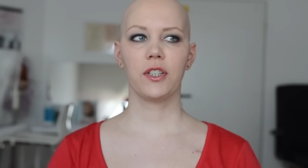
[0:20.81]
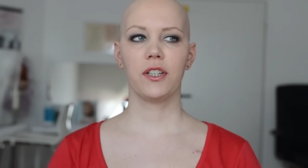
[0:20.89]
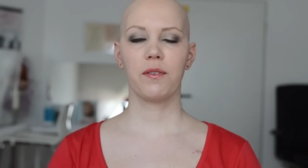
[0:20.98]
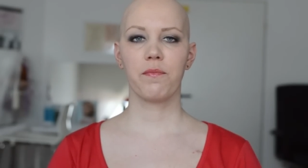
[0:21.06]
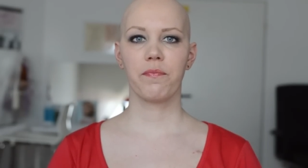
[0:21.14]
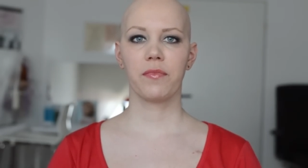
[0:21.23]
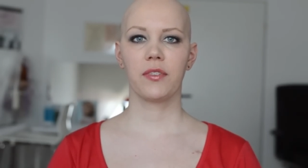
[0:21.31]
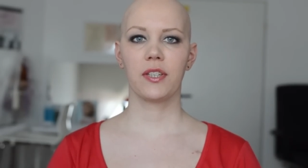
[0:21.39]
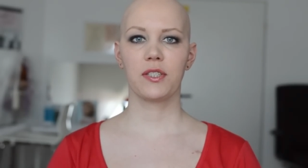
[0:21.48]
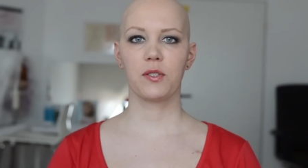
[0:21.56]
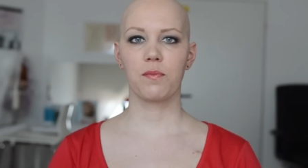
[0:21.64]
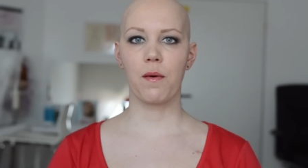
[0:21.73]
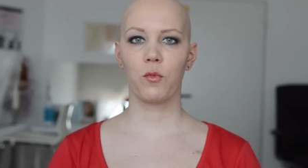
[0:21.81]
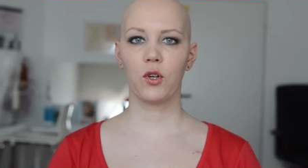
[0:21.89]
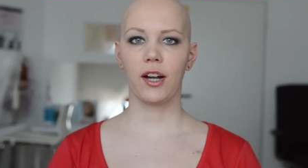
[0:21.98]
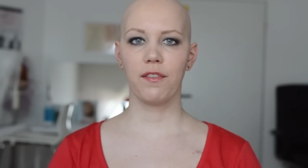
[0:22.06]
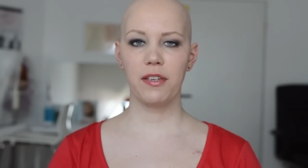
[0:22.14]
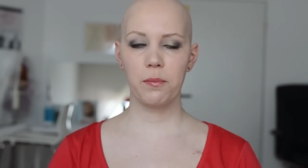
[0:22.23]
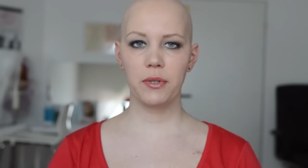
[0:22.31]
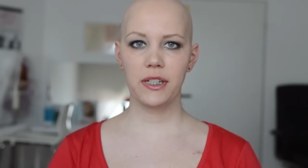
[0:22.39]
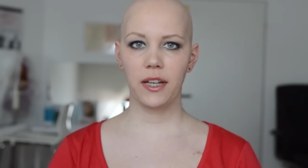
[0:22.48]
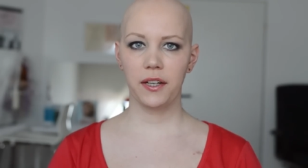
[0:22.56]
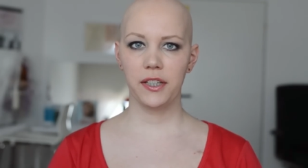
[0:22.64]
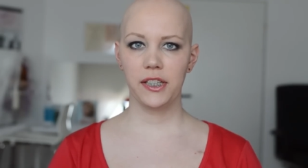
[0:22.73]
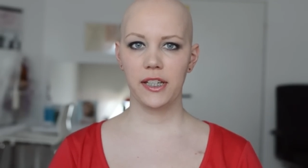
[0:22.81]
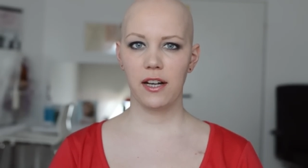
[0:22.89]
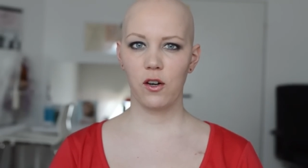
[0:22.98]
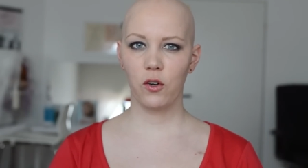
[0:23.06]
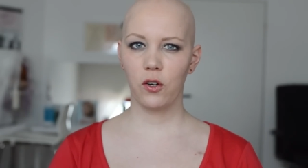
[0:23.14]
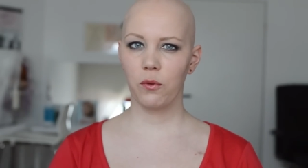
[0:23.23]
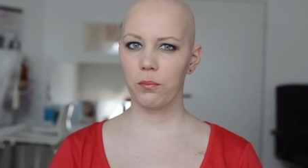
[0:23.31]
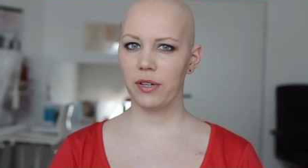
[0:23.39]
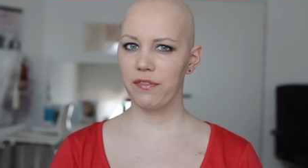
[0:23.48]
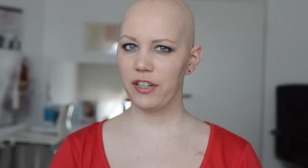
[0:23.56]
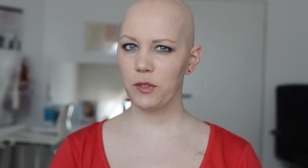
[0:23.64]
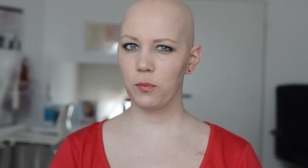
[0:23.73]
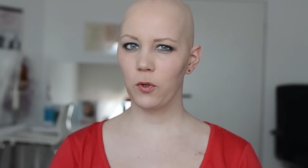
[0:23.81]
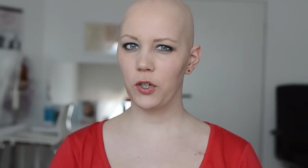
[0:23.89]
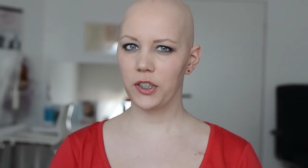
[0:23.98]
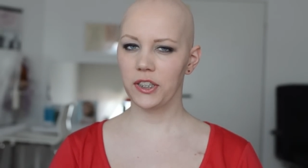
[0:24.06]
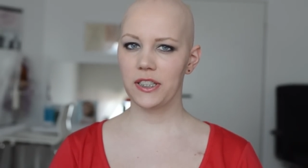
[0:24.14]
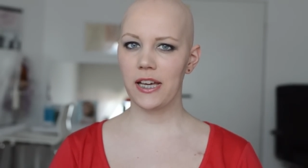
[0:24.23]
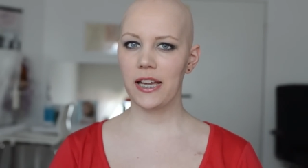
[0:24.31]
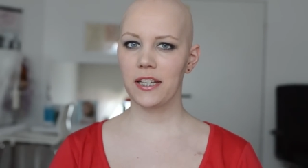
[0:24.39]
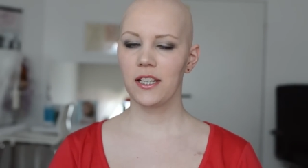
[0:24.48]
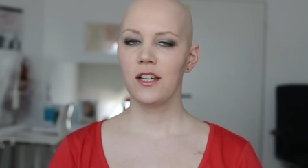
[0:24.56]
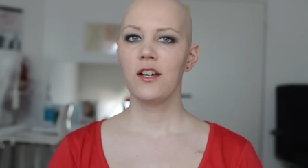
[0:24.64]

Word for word: Ähm, das Mammografiebild hatte ich ja auch bei Facebook euch gezeigt